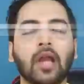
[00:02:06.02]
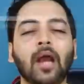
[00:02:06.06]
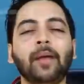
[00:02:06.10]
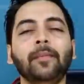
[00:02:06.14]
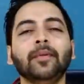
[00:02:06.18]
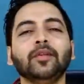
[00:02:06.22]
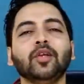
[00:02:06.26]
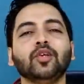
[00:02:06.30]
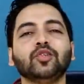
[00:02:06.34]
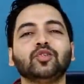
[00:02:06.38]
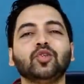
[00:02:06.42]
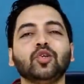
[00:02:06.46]
क्या
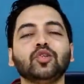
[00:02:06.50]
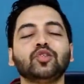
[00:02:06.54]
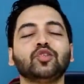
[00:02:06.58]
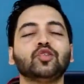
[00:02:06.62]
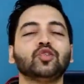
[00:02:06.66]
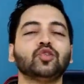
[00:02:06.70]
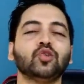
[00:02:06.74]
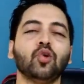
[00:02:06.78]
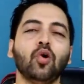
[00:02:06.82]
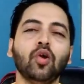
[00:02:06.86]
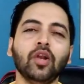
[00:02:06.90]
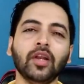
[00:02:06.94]
पर दोस्तों
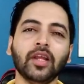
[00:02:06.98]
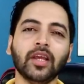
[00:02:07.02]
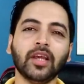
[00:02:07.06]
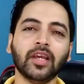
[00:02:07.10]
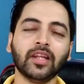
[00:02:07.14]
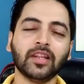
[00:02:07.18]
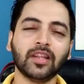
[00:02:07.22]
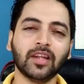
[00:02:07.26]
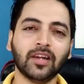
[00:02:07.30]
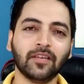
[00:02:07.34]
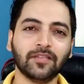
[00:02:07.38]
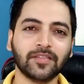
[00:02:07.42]
सोनी
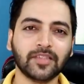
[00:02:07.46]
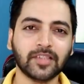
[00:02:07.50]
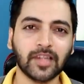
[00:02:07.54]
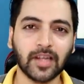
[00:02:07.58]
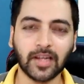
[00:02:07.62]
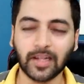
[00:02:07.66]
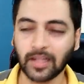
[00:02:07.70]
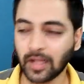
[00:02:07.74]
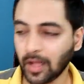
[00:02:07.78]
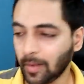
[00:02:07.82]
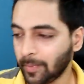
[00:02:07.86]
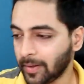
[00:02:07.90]
की तरफ
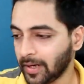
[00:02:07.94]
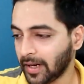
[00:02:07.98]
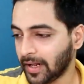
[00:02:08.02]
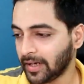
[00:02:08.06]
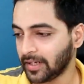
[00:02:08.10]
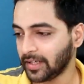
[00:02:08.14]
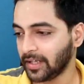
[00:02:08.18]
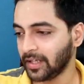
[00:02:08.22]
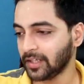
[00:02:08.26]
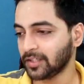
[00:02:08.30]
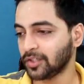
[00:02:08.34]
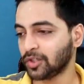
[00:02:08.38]
से खबर आ
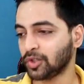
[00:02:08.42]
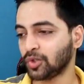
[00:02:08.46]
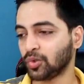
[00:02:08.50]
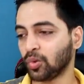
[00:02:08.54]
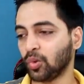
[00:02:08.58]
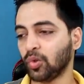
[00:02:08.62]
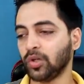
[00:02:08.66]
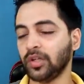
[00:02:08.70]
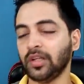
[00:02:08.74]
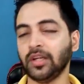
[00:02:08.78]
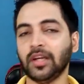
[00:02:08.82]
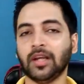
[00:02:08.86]
रही है
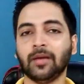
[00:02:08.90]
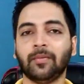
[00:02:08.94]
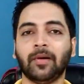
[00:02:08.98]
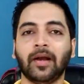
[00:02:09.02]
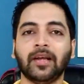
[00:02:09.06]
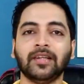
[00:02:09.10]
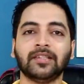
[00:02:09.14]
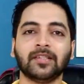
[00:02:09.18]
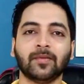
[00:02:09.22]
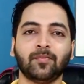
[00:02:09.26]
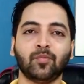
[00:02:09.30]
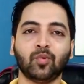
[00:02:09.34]
सोनी ने
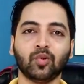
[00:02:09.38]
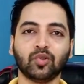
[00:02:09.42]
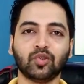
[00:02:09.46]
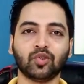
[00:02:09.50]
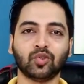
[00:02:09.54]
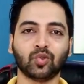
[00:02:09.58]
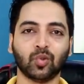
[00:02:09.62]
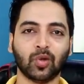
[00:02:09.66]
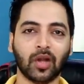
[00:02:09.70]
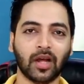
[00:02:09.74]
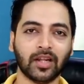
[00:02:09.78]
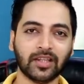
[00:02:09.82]
भाई सबको
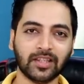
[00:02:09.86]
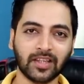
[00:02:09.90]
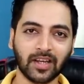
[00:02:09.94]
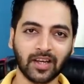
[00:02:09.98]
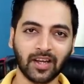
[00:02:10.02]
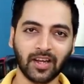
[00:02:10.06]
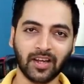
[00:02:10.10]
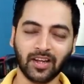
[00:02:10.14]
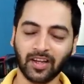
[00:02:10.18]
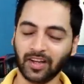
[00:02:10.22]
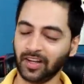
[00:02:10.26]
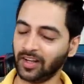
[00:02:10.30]
सुला
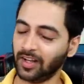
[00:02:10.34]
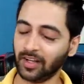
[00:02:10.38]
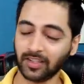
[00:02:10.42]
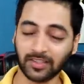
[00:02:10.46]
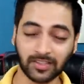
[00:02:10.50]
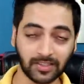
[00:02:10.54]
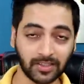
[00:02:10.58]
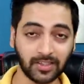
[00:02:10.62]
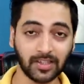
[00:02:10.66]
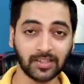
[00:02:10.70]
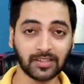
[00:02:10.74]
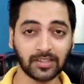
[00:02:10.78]
दिया
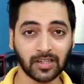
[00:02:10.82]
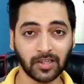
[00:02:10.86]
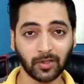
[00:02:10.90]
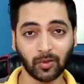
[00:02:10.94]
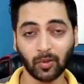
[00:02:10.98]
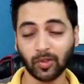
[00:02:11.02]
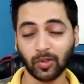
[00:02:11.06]
सीरियसली